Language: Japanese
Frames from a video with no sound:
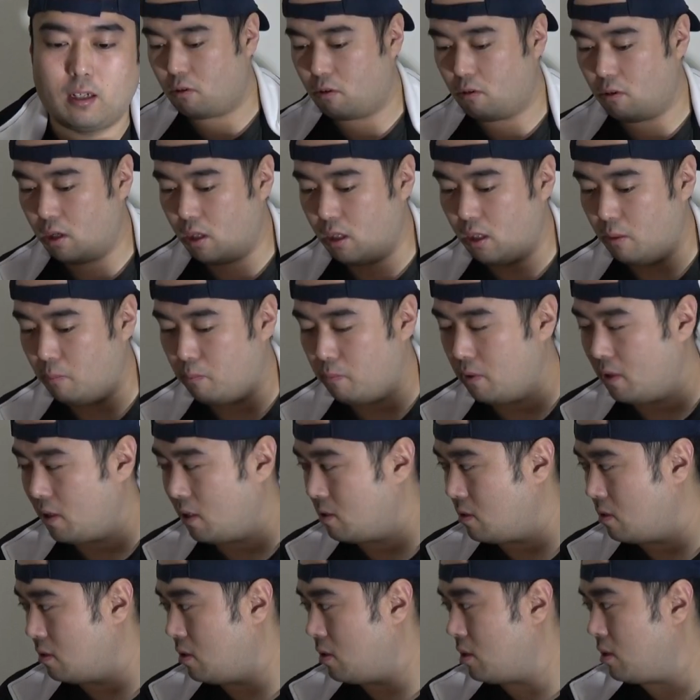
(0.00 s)
これに
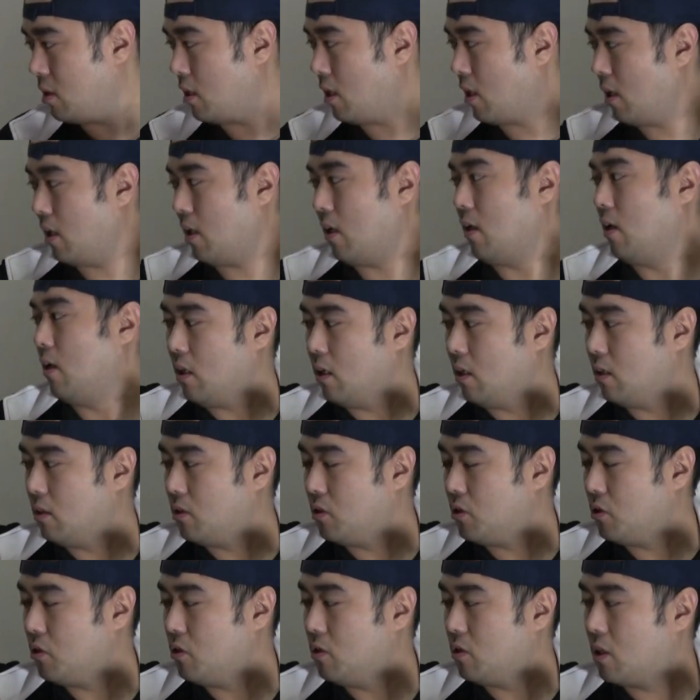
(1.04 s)
プラスして、えー、
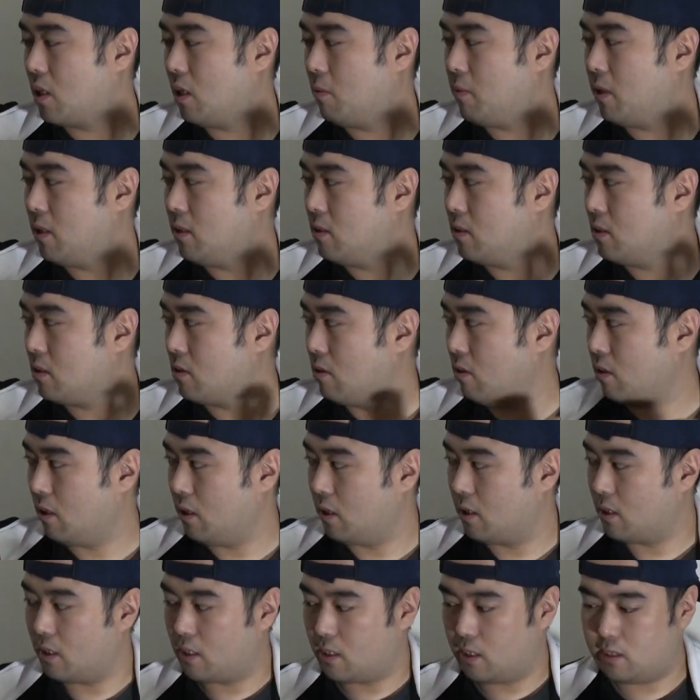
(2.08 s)
中華麺作り
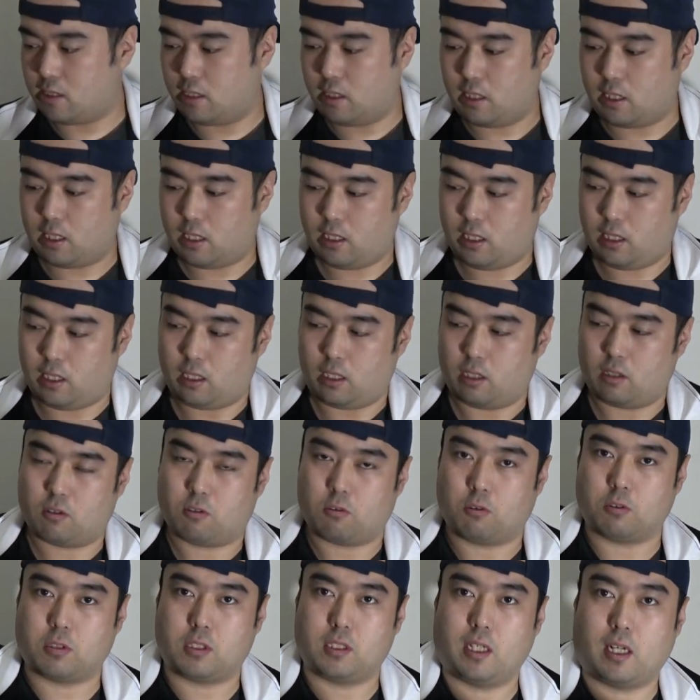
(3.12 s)
に欠かせない
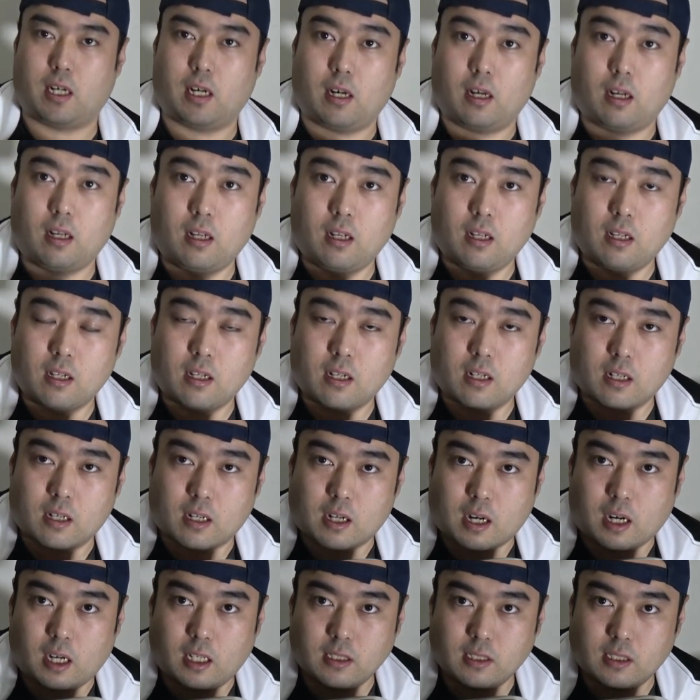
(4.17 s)
こちら
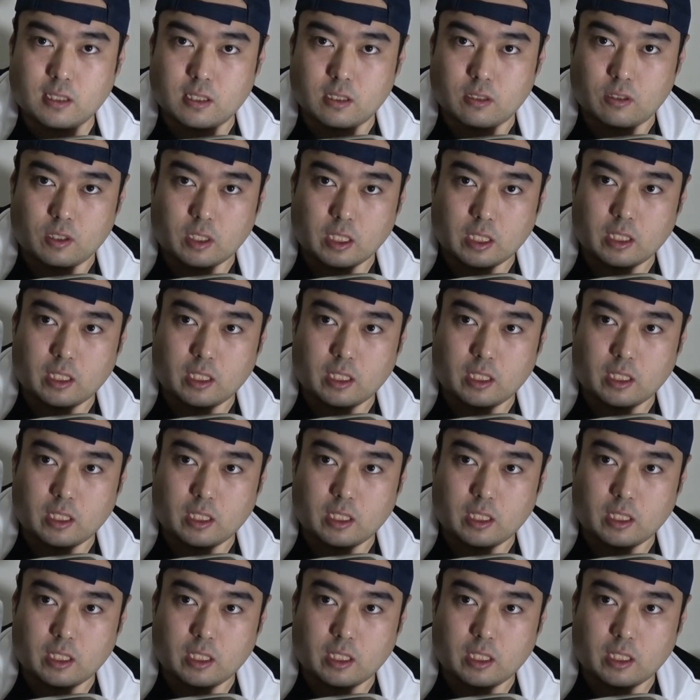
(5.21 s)
乾水